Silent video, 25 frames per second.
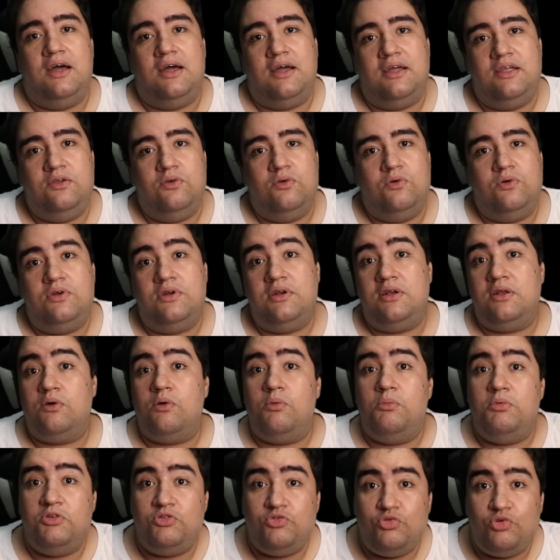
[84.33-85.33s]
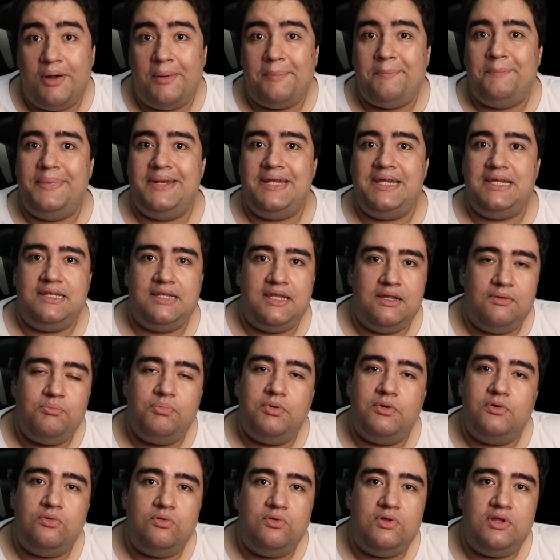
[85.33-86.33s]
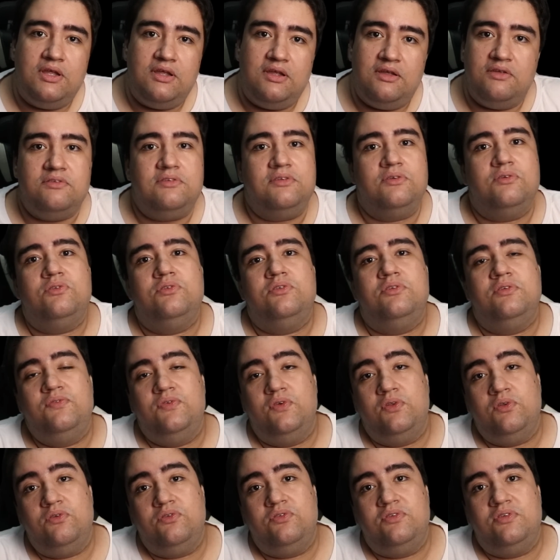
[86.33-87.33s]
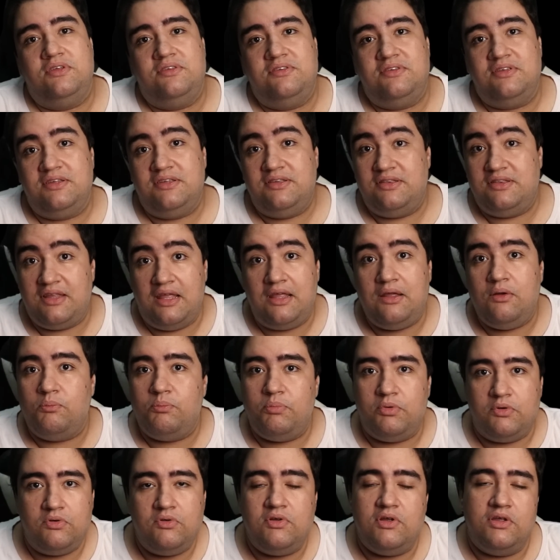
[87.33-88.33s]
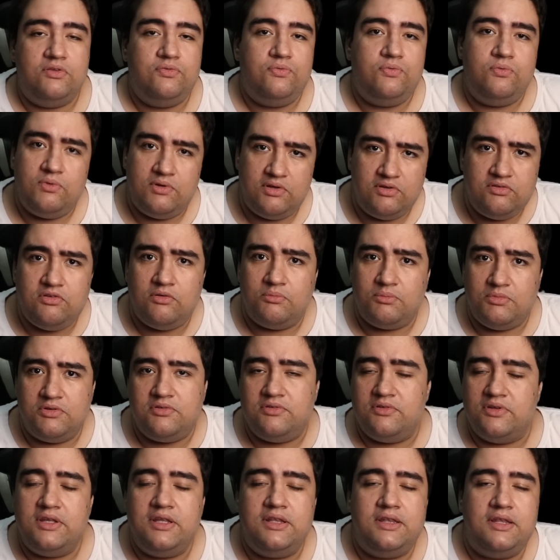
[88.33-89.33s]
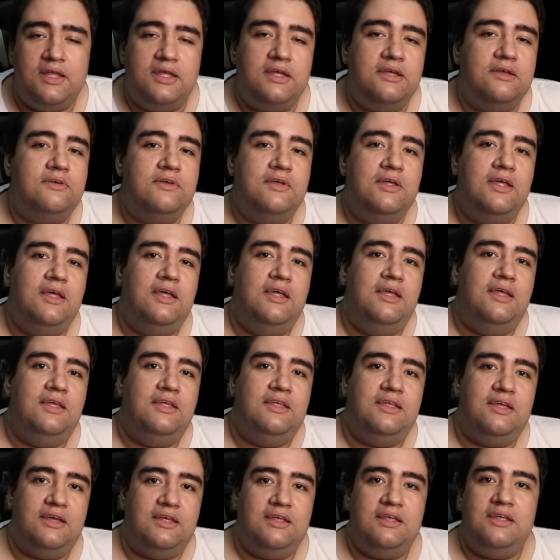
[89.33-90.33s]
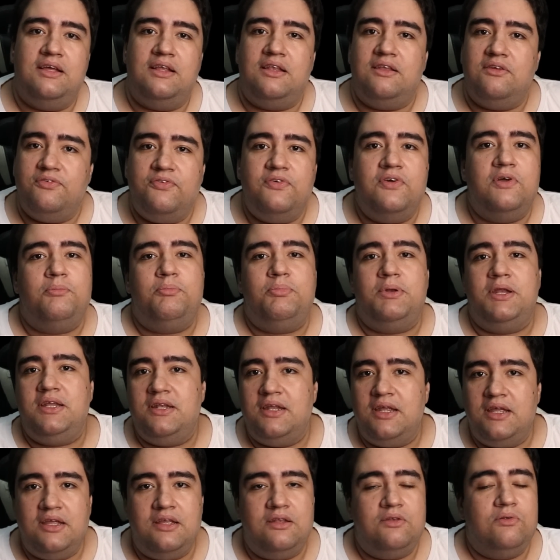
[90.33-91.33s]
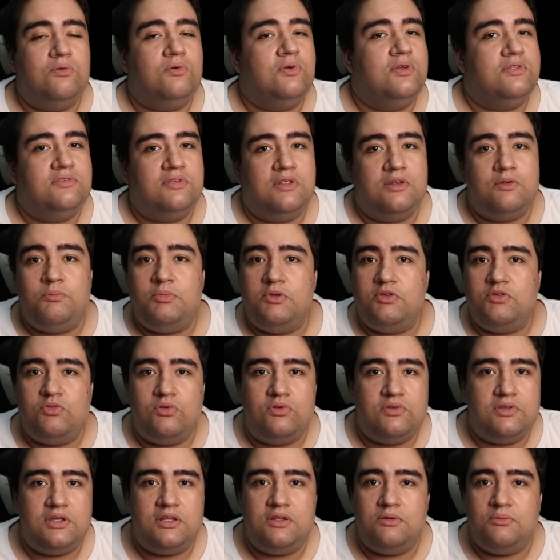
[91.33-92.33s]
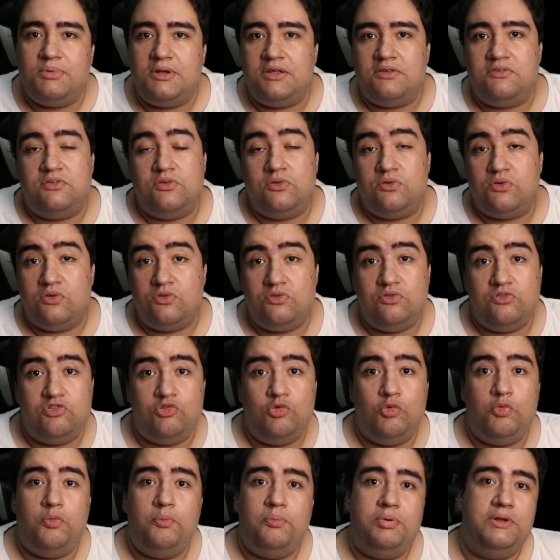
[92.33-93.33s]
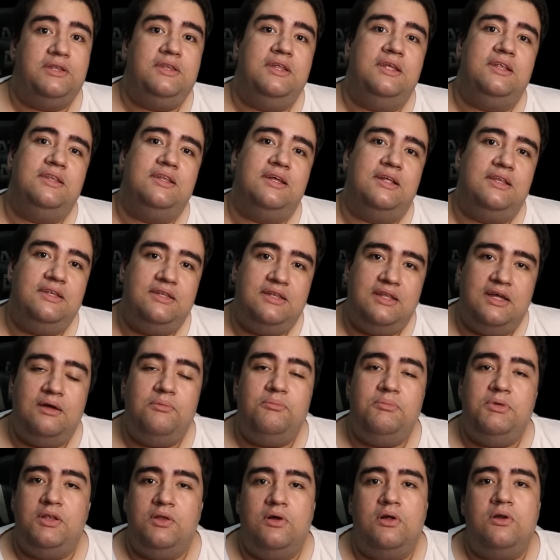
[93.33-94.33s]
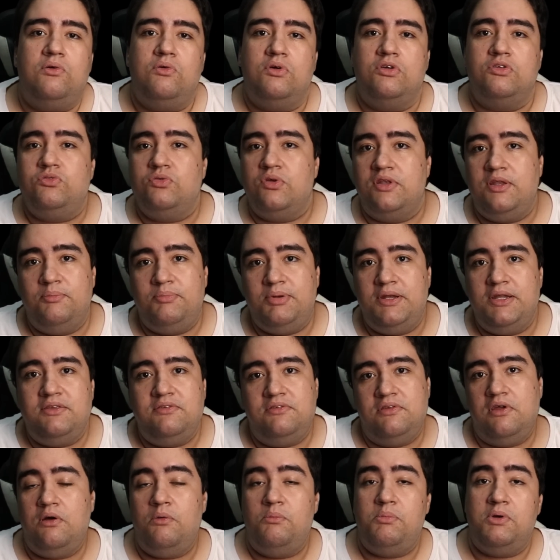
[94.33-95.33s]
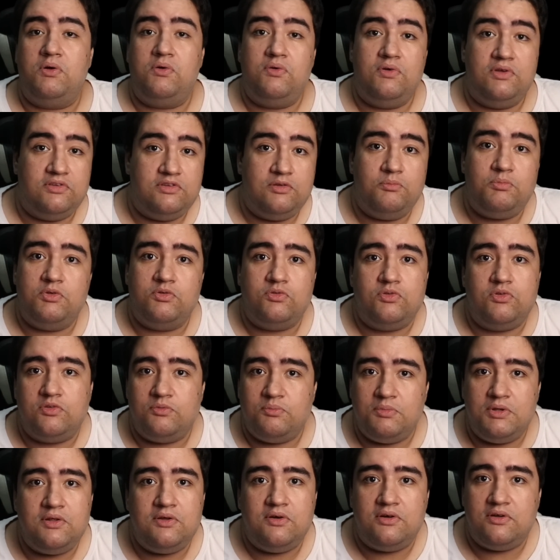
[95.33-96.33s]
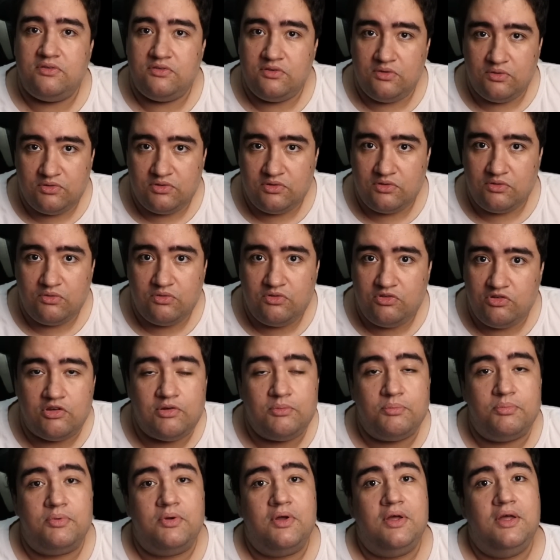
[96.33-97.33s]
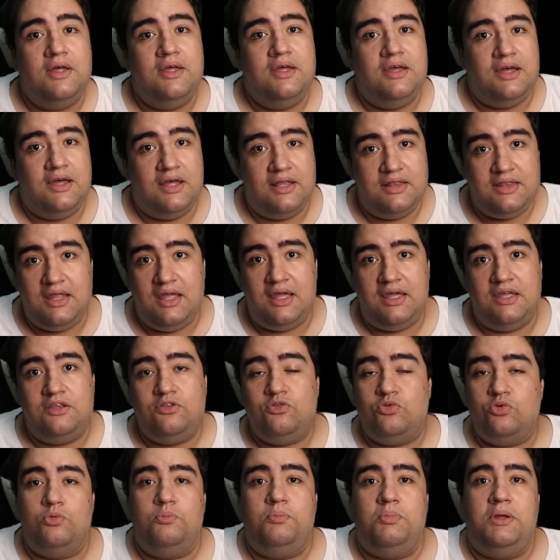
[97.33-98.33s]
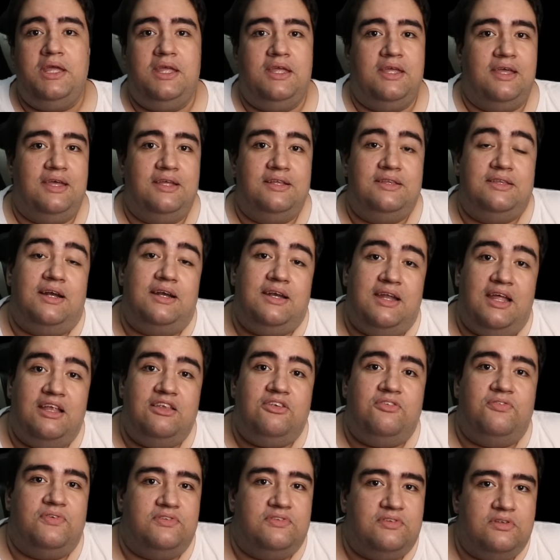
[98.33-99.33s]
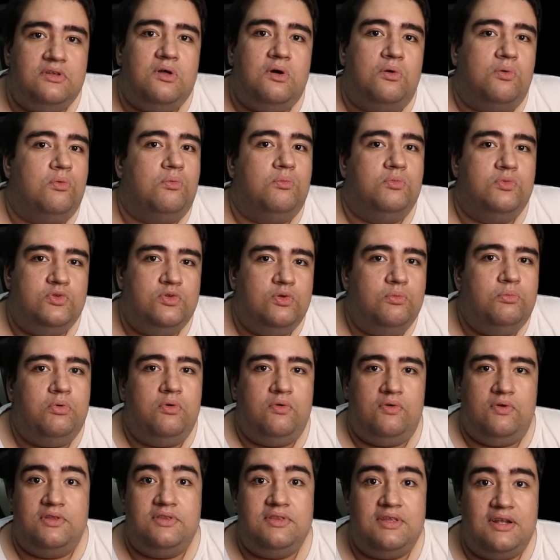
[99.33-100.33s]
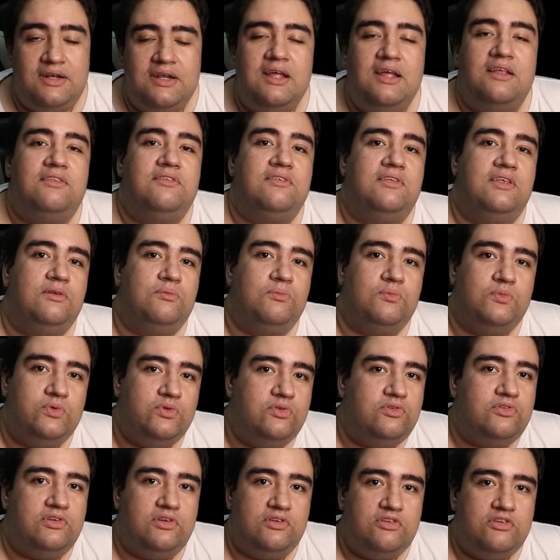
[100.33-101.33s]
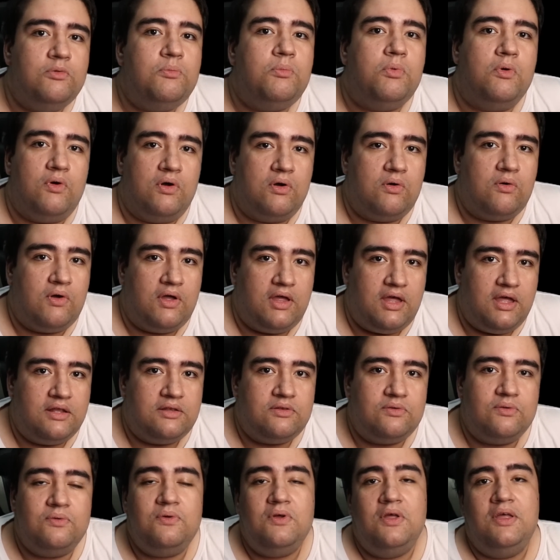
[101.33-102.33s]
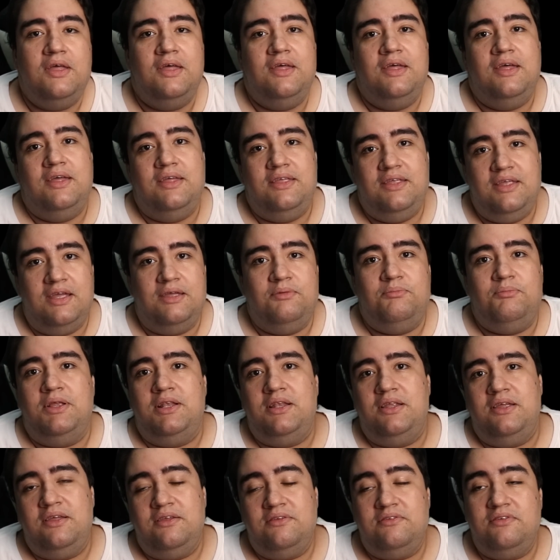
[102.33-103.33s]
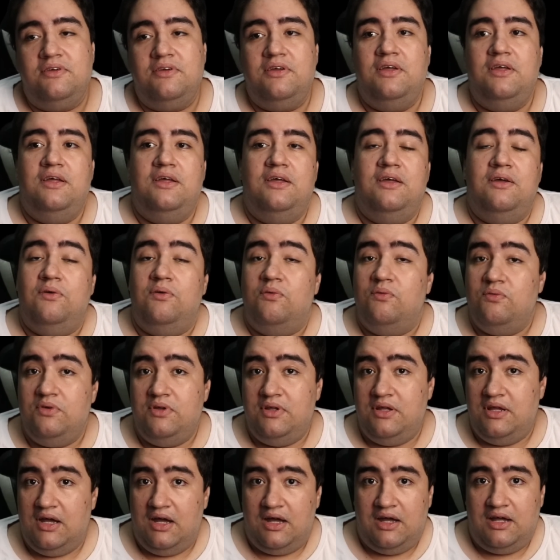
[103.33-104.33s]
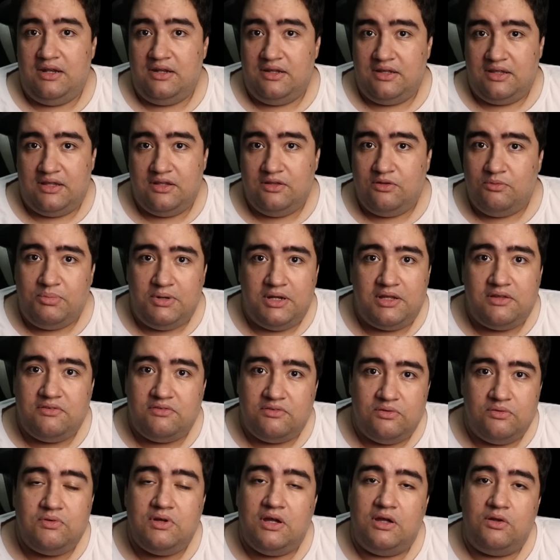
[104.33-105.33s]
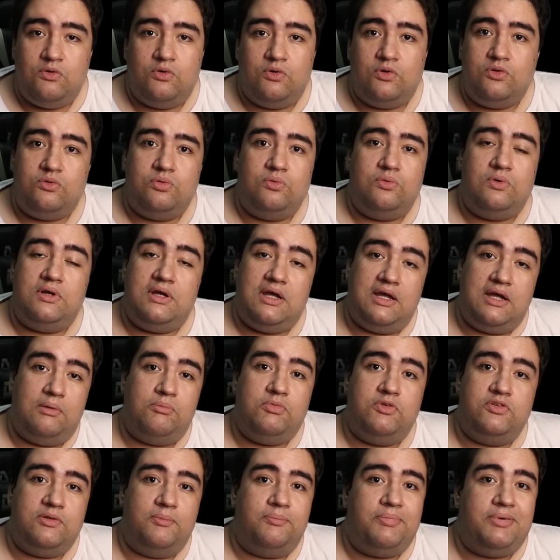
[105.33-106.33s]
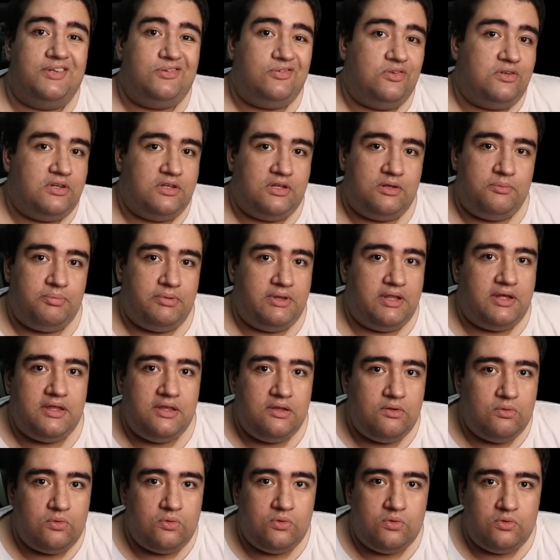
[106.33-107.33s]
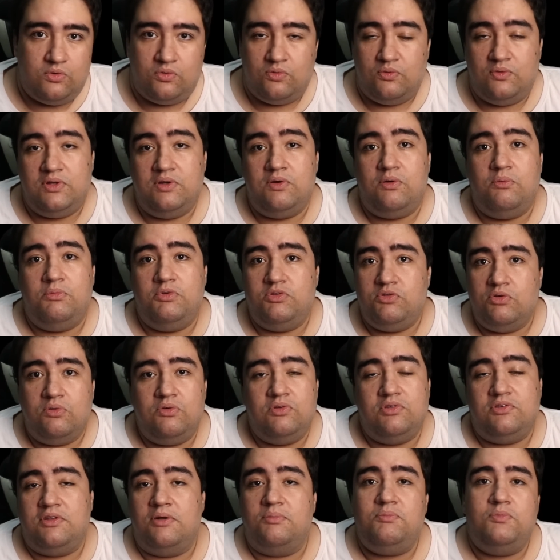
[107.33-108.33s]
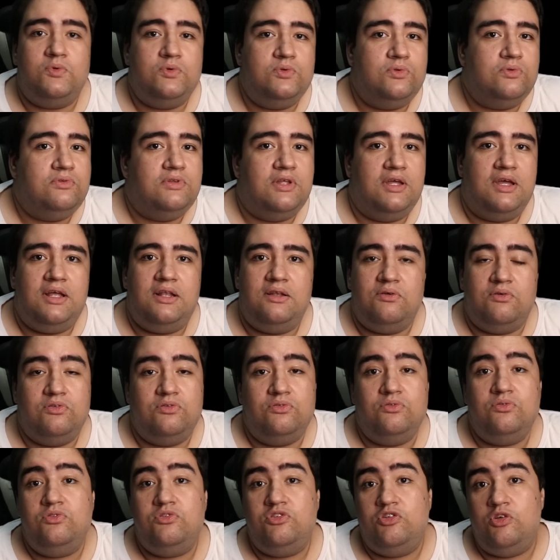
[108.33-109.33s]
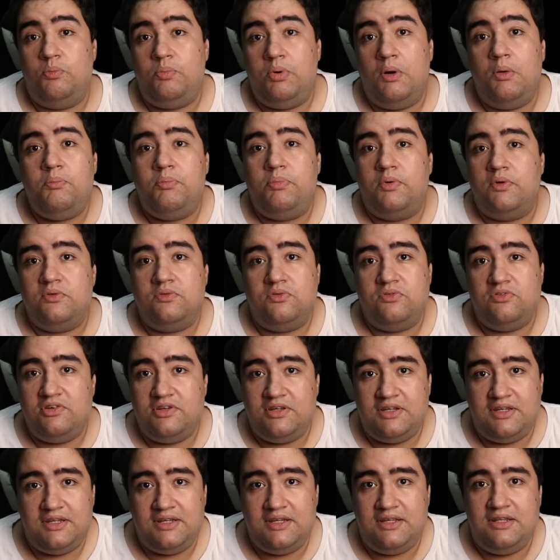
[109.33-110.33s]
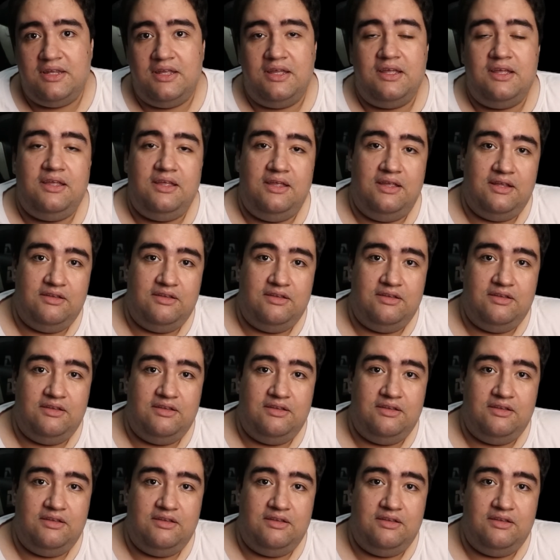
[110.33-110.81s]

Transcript: A Riora, ela começou a aprender português, inclusive eu não sei se ela tem o português fluente, eu imagino que tenha. E aí ela foi aprendendo, conhecendo pessoas aqui do Brasil e coisas do tipo para tentar lidar melhor com a sua depressão, para conhecer pessoas melhores e coisas do tipo. Até aí tudo bem, a internet fazendo algo muito bom, a internet sendo muito de gente boa, correto? E aí, beleza um cara aqui do Brasil, um garoto, acabou se apaixonando pela Ryoro e começou a gostar muito dela, coisa do tipo, ao ponto de que, né,